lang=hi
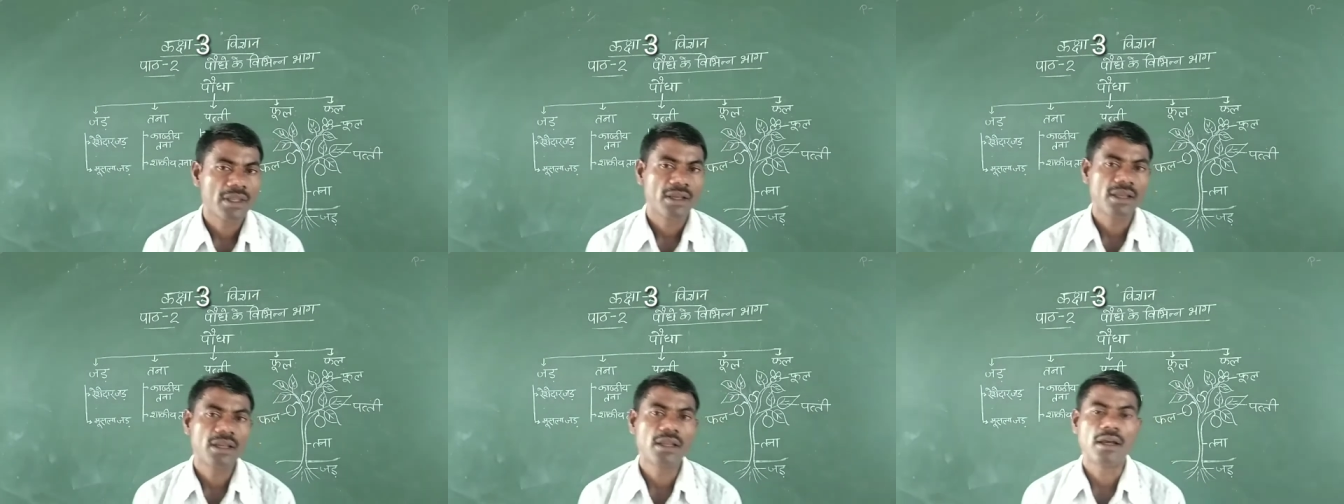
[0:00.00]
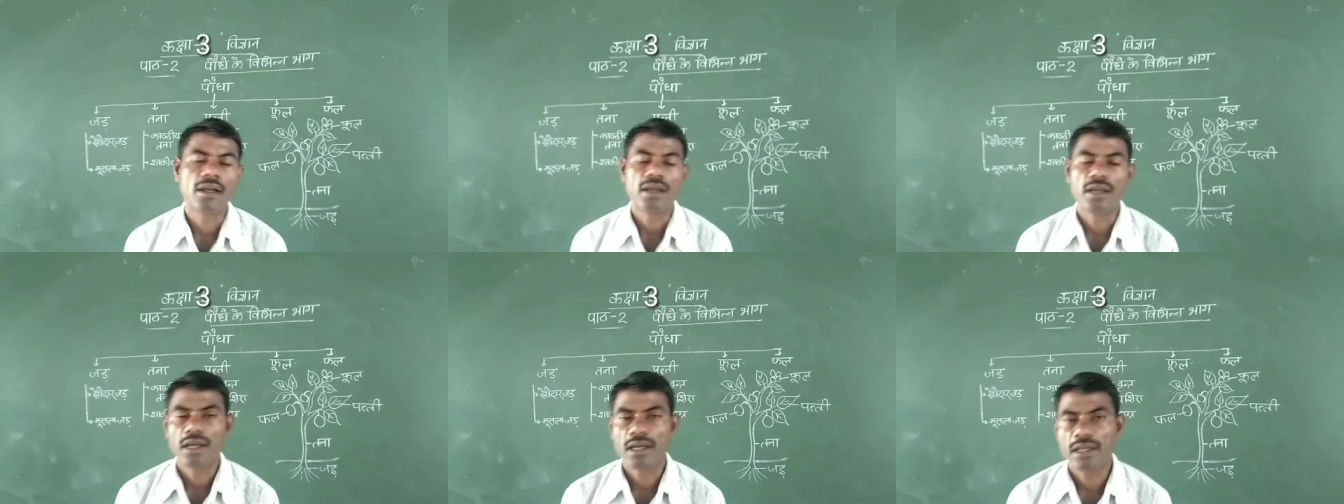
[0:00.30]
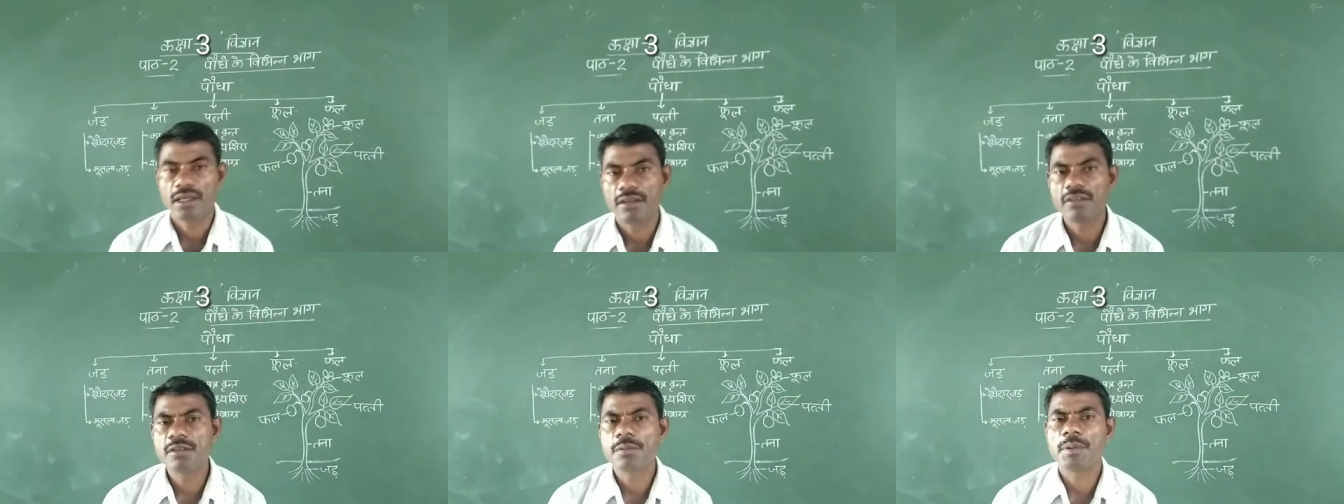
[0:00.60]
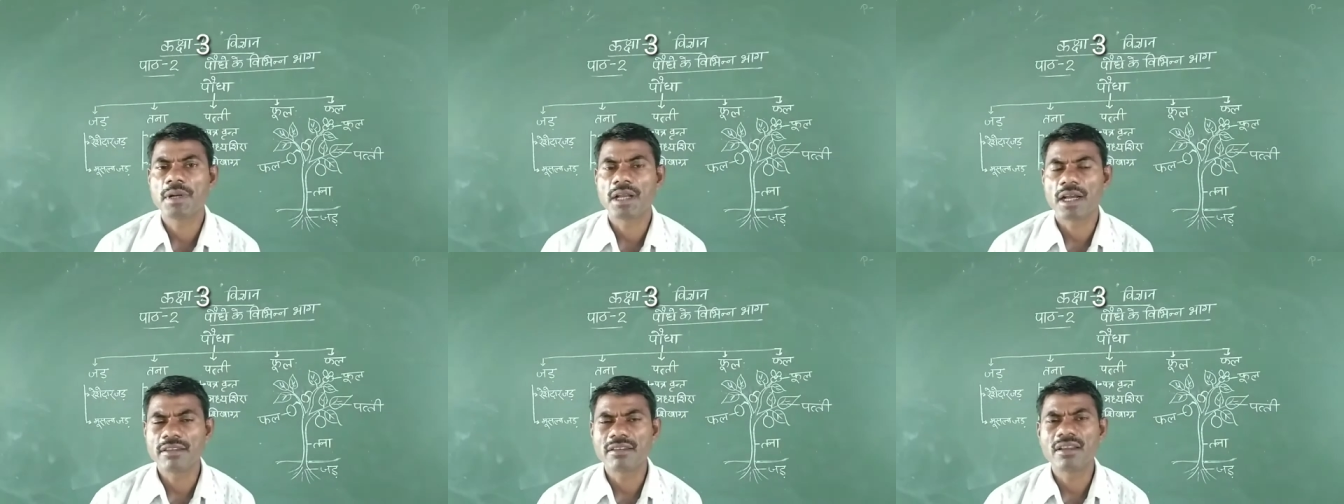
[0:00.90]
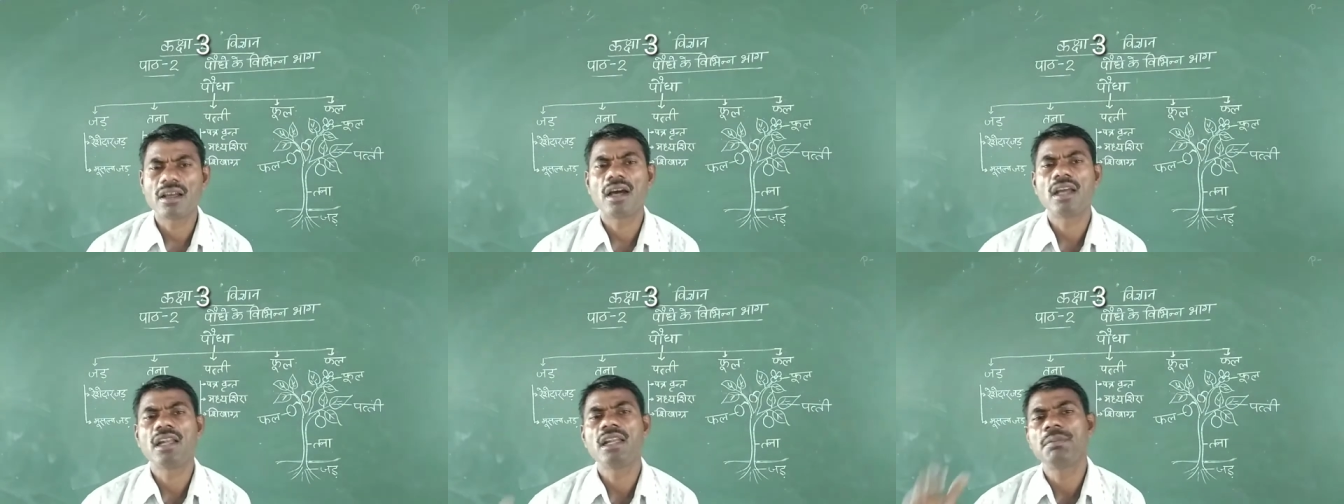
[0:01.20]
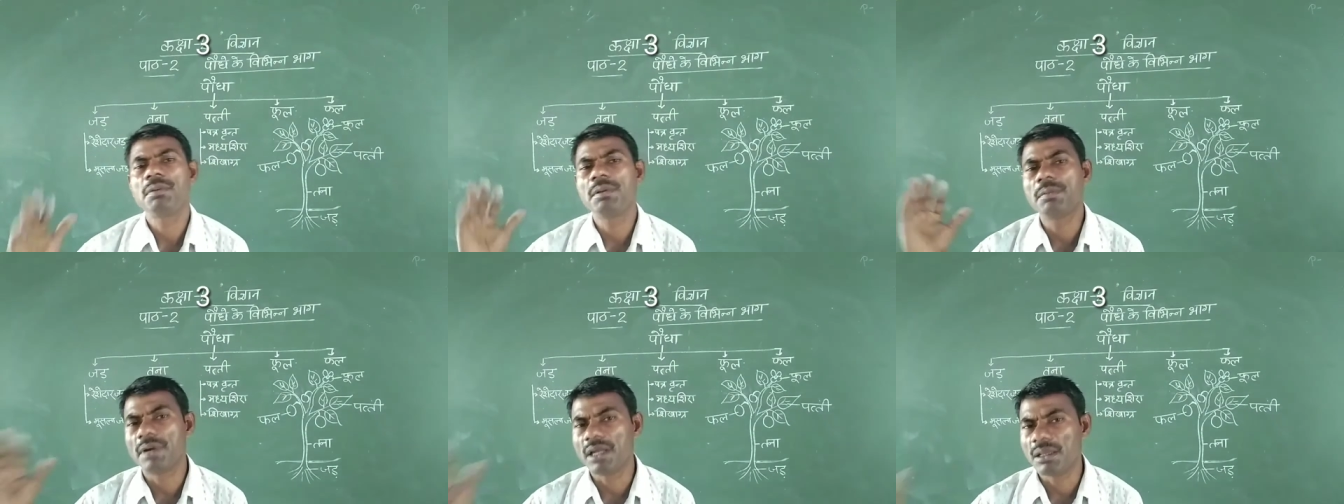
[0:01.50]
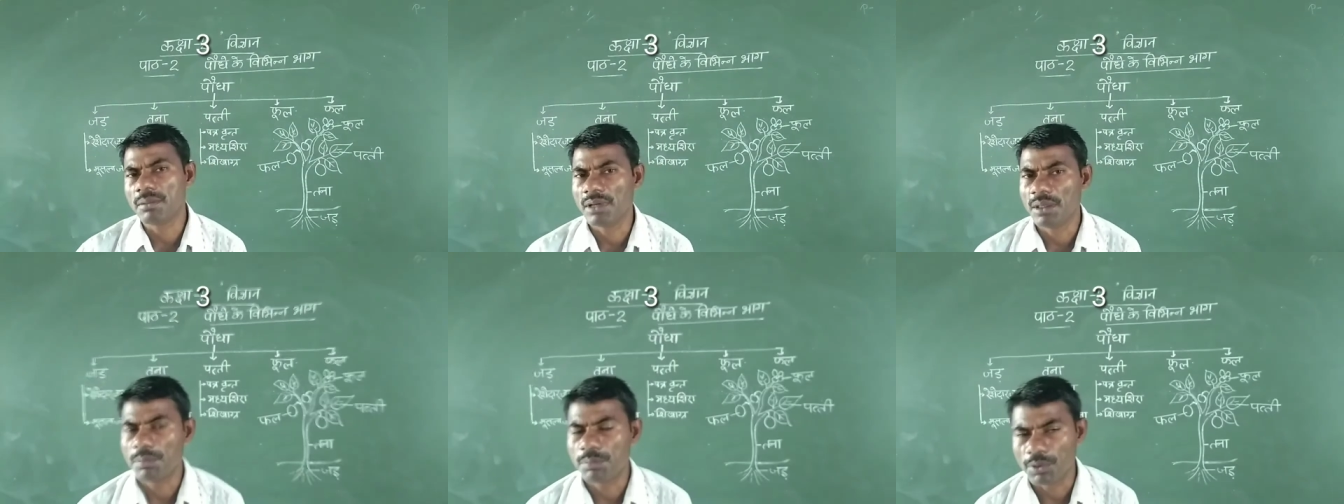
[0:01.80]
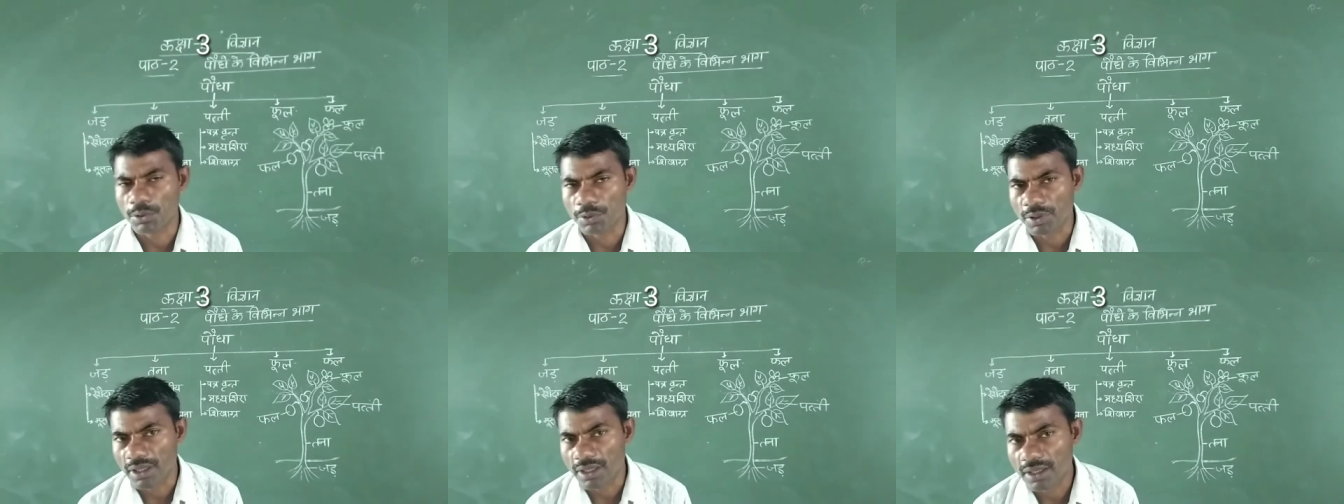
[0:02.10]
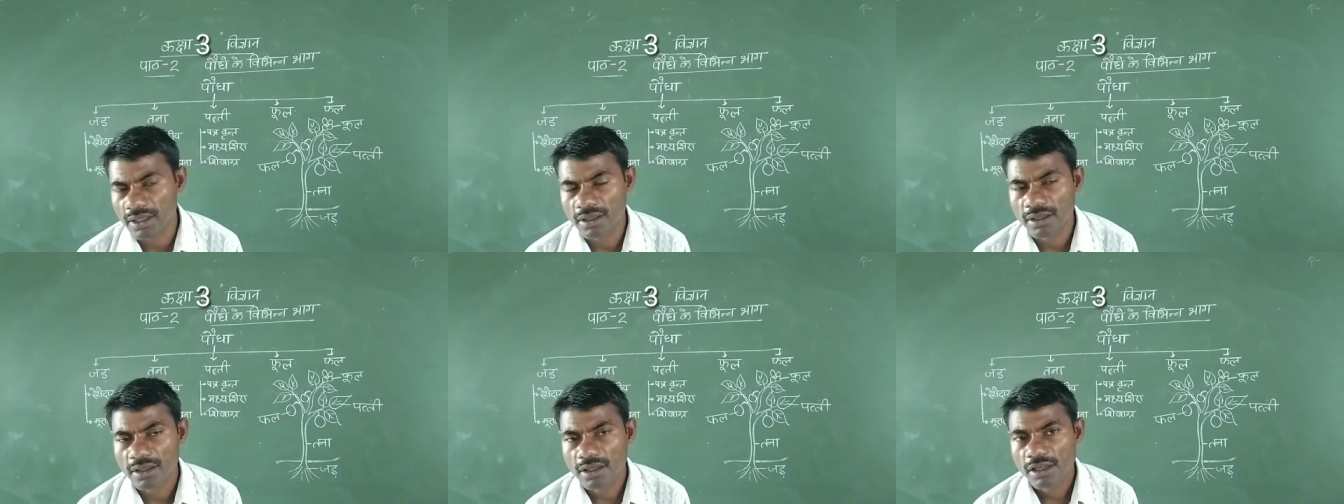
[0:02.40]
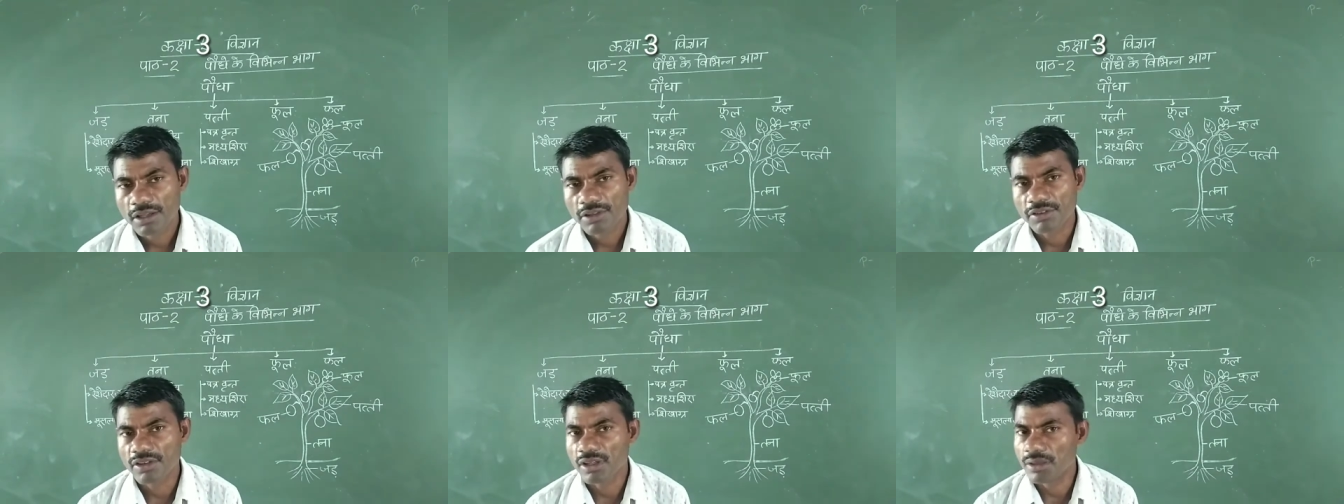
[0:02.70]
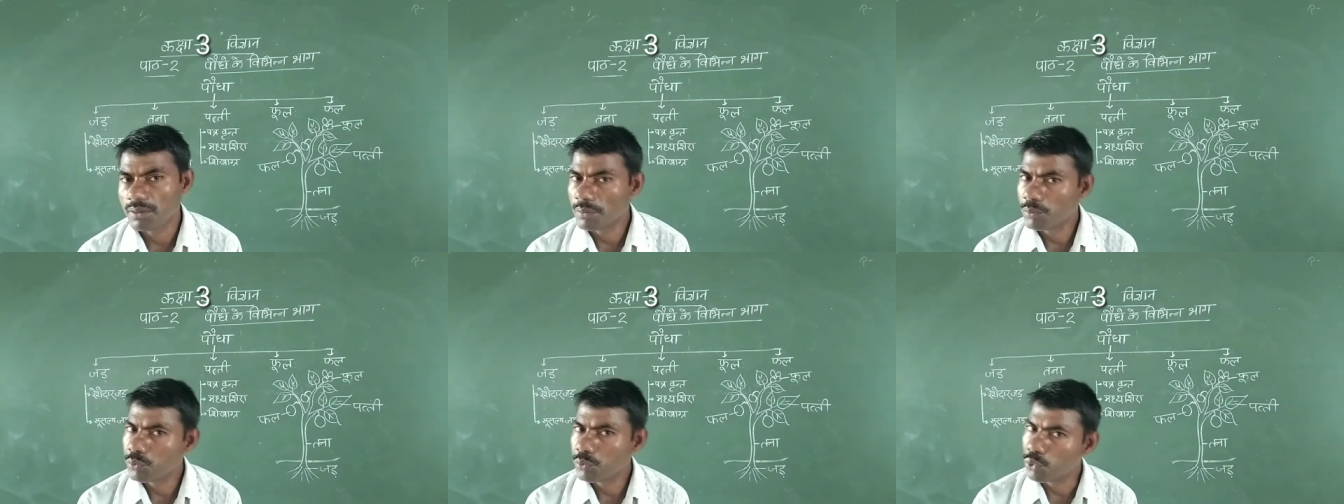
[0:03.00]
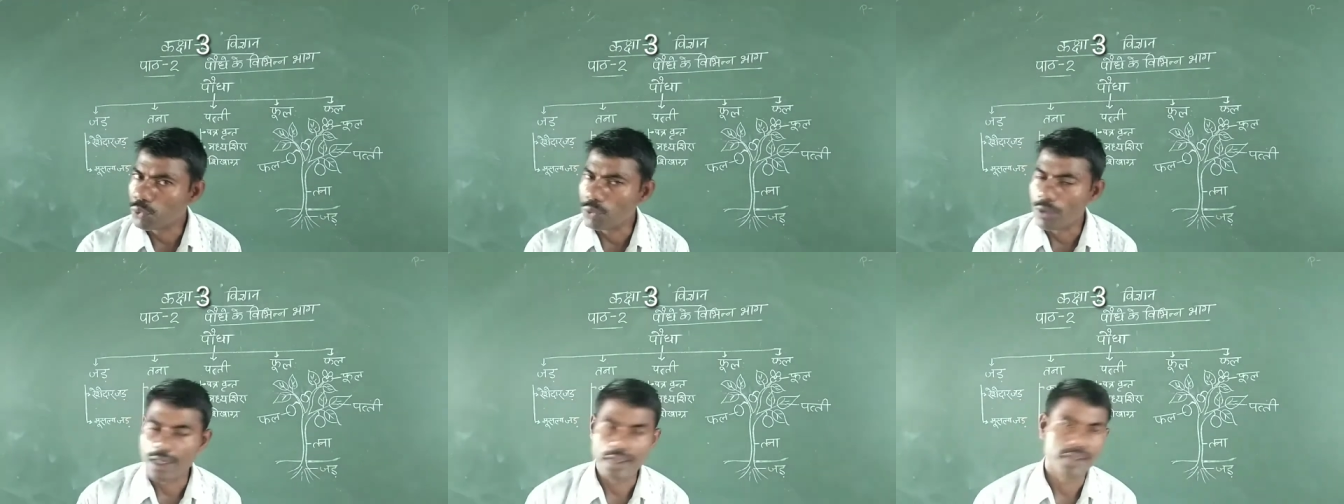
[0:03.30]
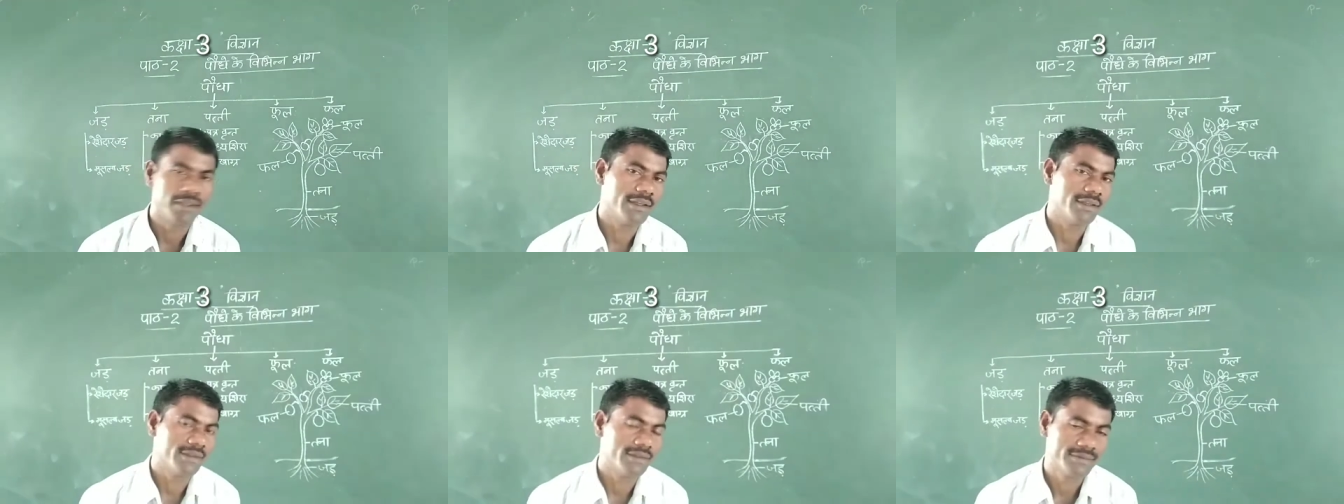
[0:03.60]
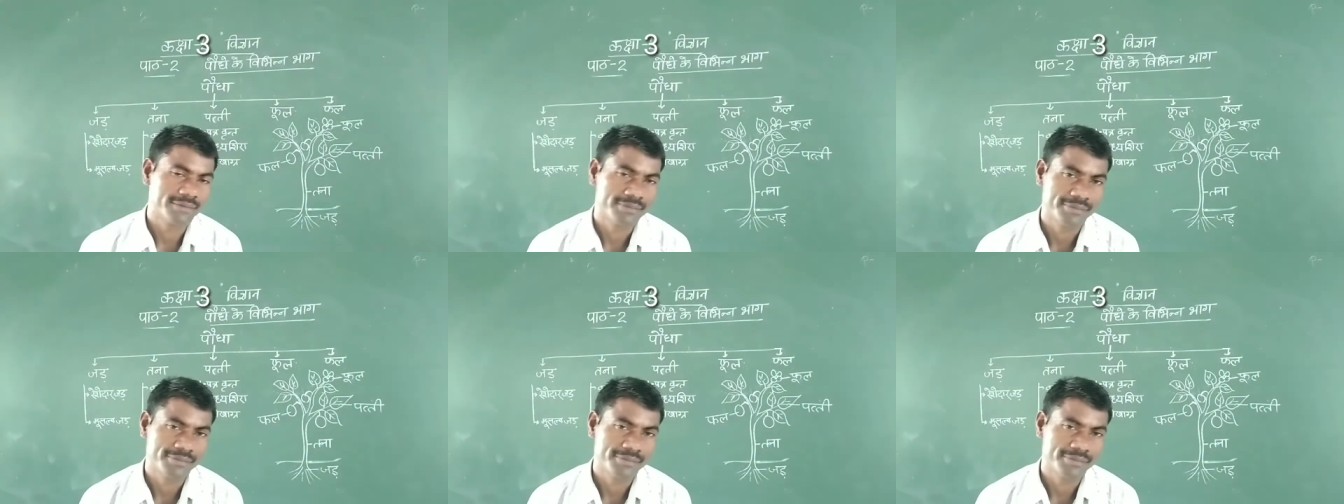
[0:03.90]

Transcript: है ना इस प्रकार से अन्य भी बड़े बड़े पौधे हैं जिनमें फूल आते हैं